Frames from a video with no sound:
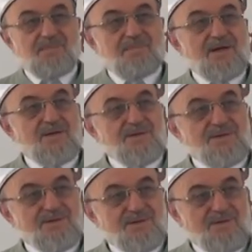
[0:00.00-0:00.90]

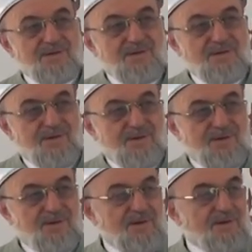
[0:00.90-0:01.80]
bakıyoruz
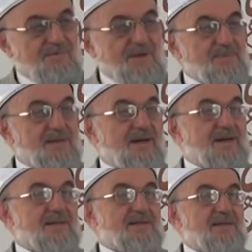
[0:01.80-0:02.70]
ve bil
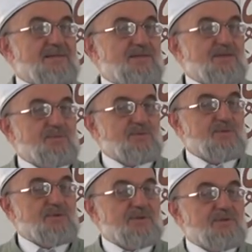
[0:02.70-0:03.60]
ahiretihim
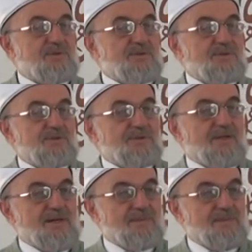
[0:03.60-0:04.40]
yuqinun daha